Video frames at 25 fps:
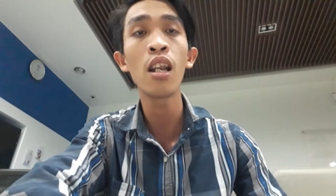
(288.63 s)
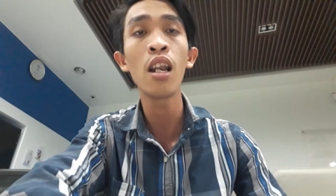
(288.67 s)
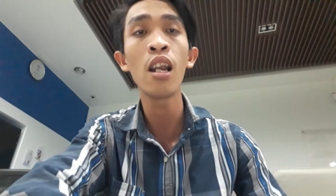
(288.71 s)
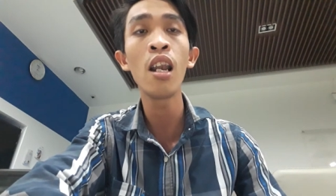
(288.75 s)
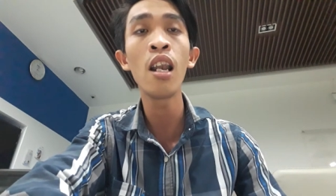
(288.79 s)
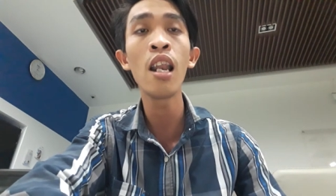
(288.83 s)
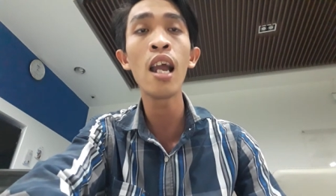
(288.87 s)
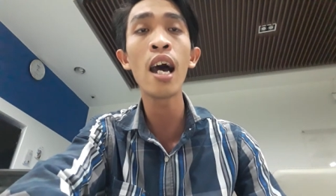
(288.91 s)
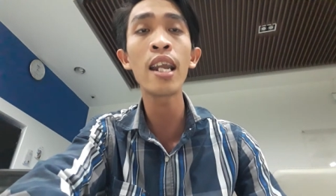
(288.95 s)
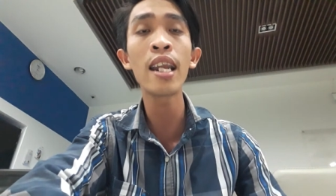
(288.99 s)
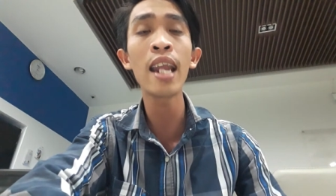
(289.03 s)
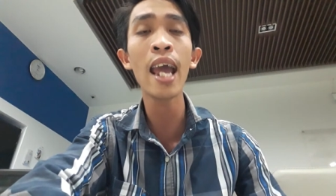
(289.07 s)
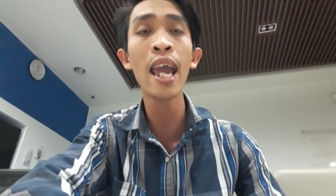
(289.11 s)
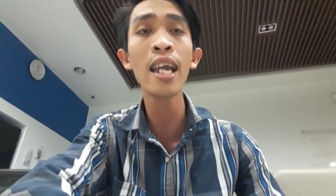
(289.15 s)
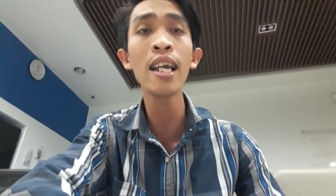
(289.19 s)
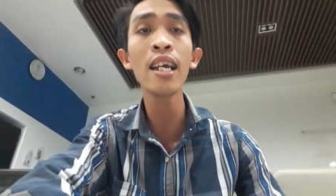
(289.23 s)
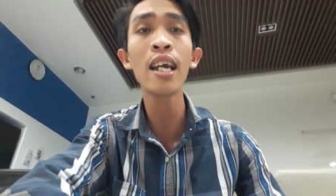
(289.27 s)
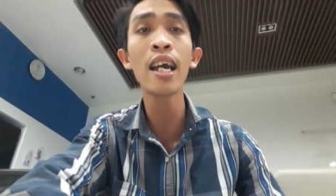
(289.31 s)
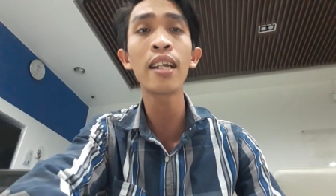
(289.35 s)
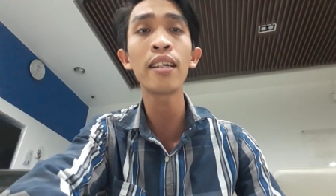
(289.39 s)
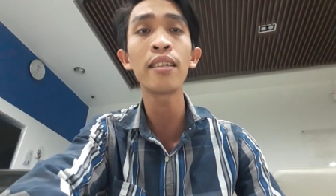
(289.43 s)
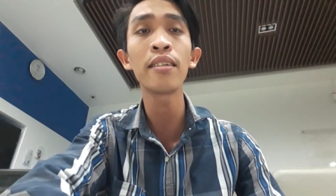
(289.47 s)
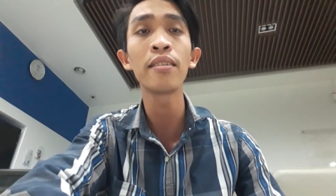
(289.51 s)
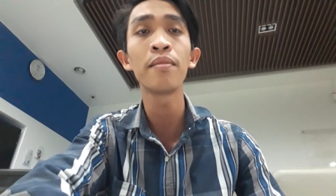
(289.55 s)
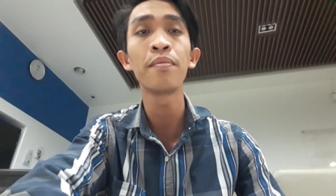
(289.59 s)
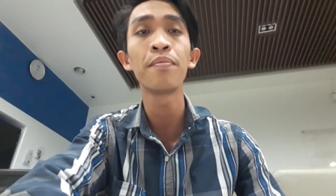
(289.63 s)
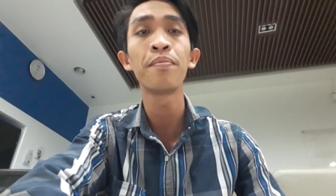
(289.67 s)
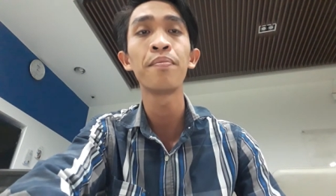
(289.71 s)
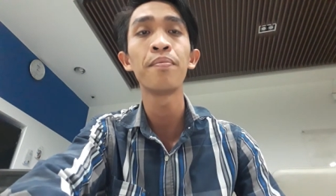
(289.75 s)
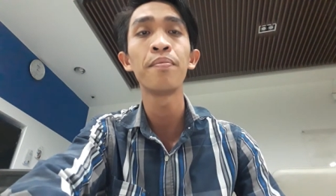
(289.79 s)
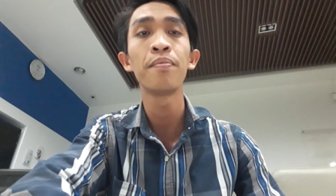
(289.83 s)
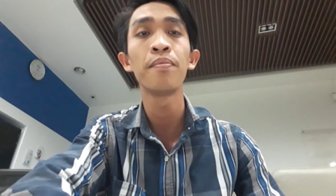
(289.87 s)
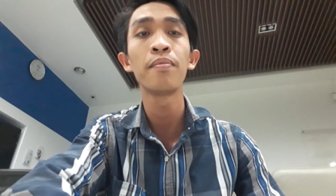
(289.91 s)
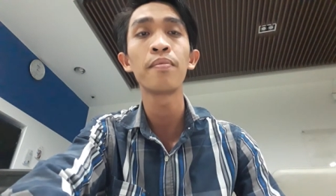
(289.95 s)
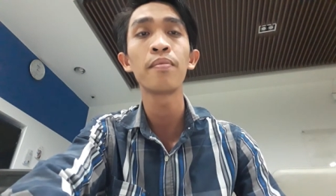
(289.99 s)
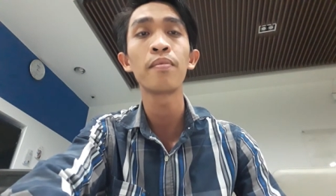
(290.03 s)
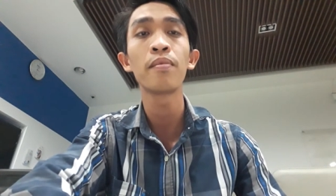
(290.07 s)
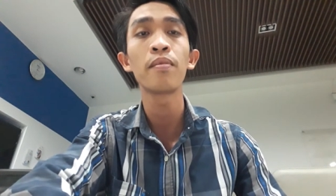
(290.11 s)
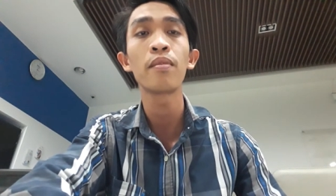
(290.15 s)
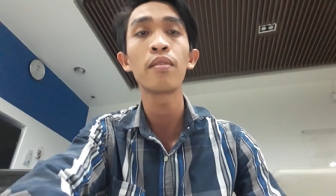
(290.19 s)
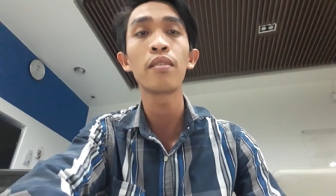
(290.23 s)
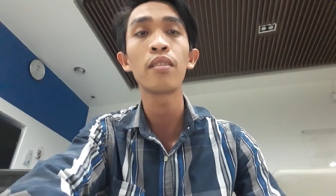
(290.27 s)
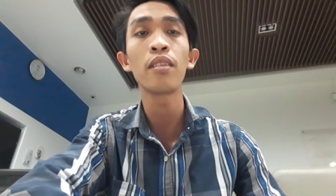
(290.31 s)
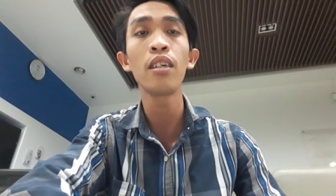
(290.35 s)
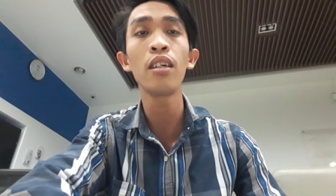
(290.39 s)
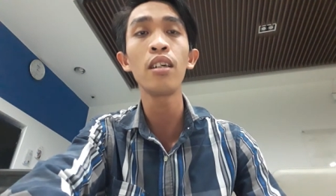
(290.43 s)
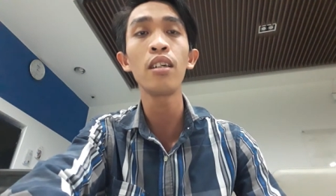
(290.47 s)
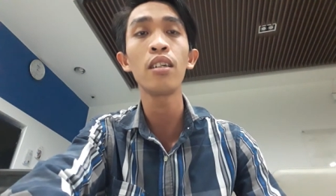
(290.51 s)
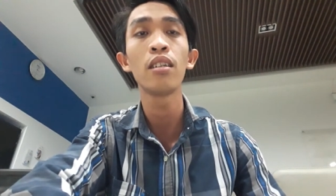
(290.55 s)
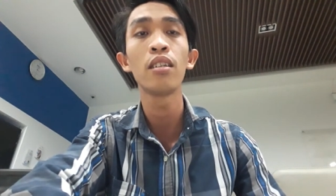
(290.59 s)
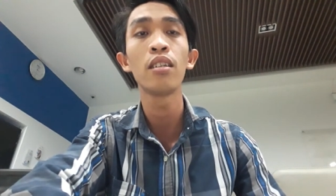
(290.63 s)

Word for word: lên án anh đó.